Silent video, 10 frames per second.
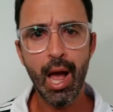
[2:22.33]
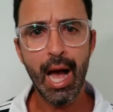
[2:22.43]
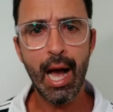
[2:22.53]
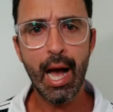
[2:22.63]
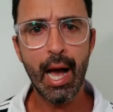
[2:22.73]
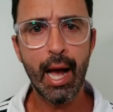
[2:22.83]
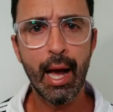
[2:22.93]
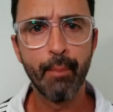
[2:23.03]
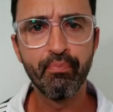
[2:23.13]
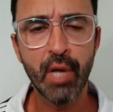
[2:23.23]

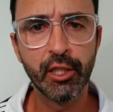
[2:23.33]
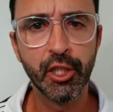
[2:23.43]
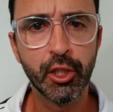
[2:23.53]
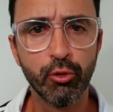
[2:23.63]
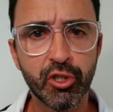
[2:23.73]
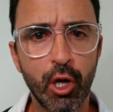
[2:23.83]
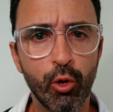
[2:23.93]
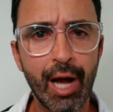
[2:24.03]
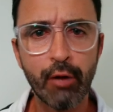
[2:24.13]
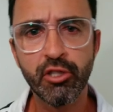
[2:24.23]
a, a gestão do
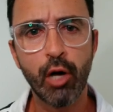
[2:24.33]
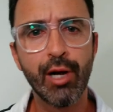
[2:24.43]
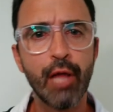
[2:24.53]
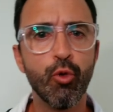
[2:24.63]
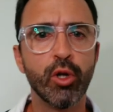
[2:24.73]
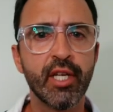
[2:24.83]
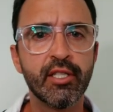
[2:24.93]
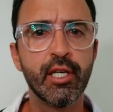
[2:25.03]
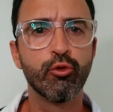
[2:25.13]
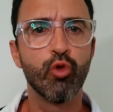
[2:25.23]
Salgado. Salgado ontem
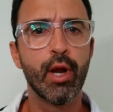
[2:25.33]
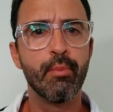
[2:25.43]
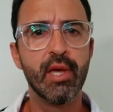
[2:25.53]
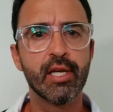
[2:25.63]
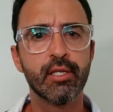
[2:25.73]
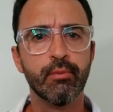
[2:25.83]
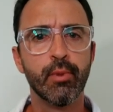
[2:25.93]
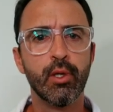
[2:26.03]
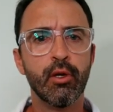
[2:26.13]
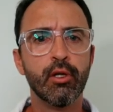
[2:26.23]
sentou na mesa,
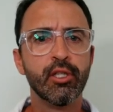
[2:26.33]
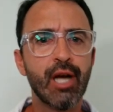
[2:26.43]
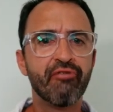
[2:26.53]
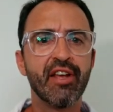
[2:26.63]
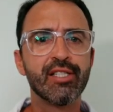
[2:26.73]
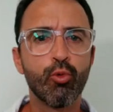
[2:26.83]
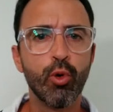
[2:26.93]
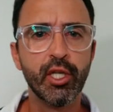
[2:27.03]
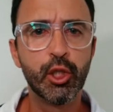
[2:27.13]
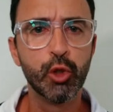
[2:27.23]
já fez a
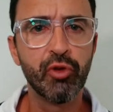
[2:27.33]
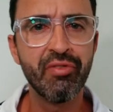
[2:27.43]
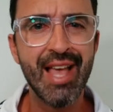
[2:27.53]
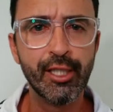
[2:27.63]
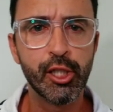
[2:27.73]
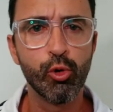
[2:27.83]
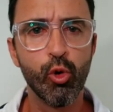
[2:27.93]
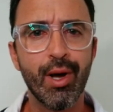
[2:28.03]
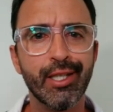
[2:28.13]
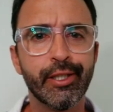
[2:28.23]
coletiva dele,
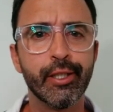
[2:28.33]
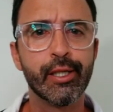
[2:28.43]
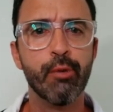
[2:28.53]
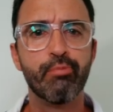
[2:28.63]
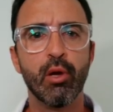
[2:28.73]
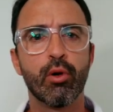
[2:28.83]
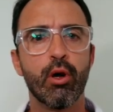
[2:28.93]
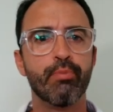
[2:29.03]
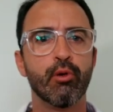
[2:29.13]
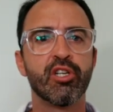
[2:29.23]
chegou com Alexandre Campelo,
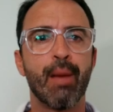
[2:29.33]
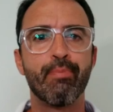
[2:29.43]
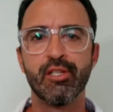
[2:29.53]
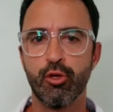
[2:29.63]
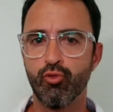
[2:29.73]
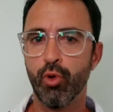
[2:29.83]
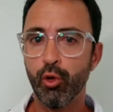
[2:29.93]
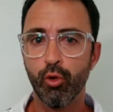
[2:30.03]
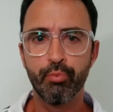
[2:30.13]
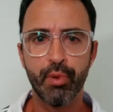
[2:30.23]
Campelo já apresentou ele
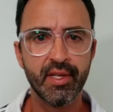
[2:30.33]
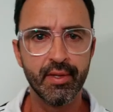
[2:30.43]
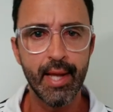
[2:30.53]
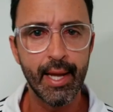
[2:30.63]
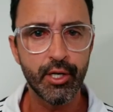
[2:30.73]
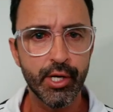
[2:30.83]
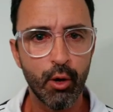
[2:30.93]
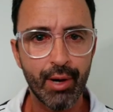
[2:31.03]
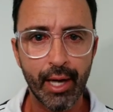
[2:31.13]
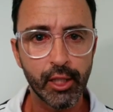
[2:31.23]
como presidente,
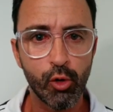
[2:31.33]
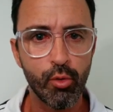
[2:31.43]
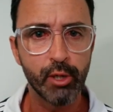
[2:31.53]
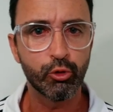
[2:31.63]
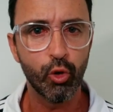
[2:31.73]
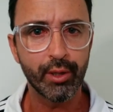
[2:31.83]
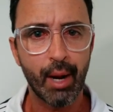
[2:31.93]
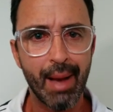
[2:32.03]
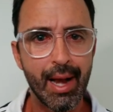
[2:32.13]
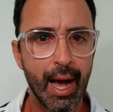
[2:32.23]
né? O cara já começou a
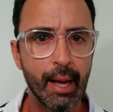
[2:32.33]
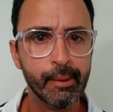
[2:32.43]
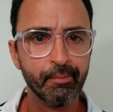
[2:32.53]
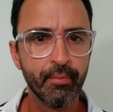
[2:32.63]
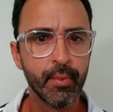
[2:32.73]
trabalhar.